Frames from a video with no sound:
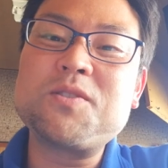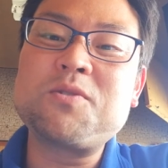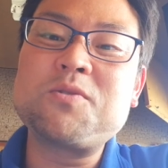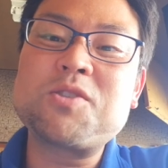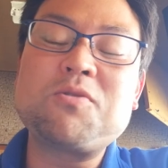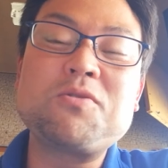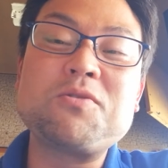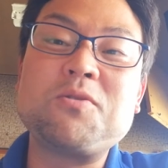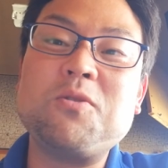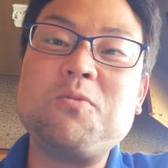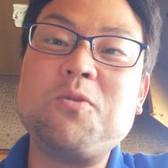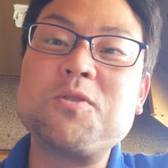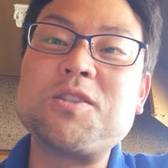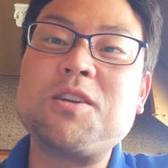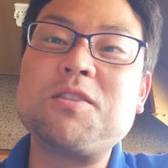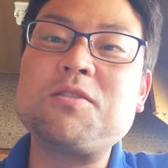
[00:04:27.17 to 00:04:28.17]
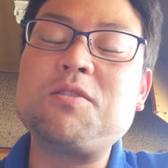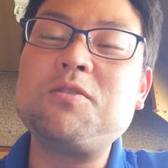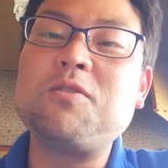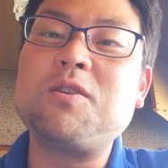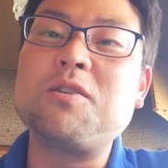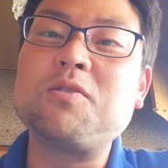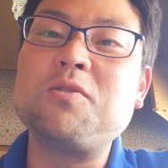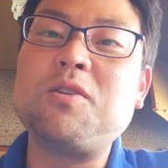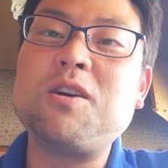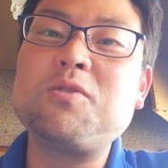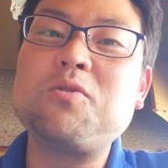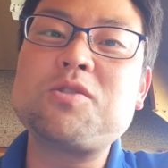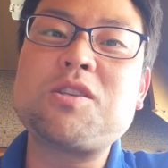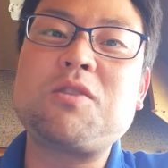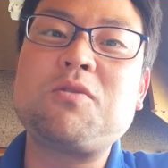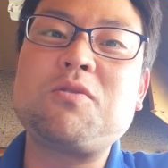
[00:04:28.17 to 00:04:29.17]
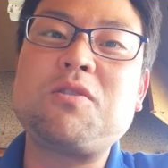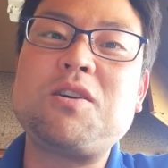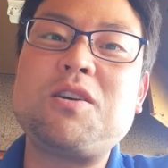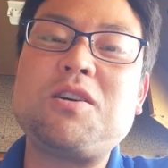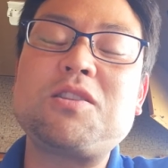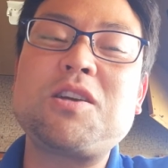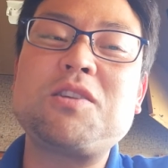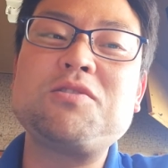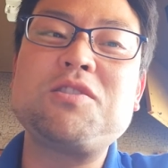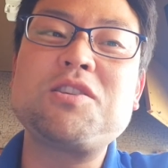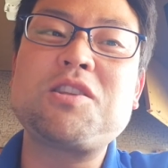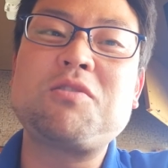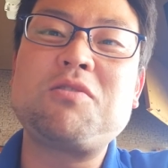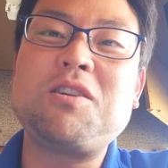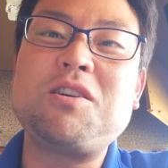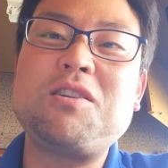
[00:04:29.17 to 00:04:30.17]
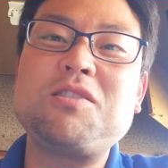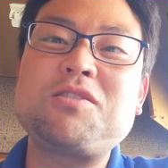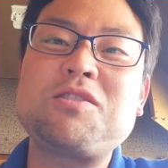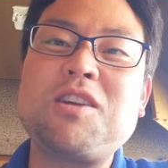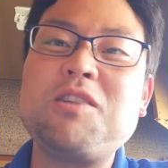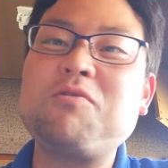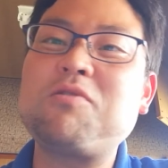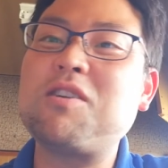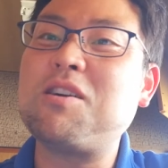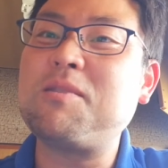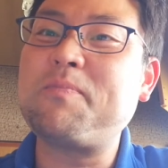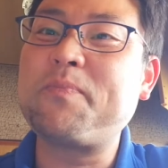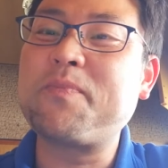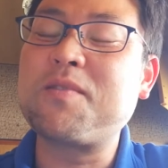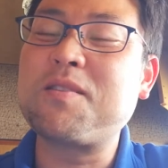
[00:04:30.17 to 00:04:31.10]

の四国のお坊さんっていうのは、どうしたの、ああ、訪ねてきたの、ああ、辛いのか、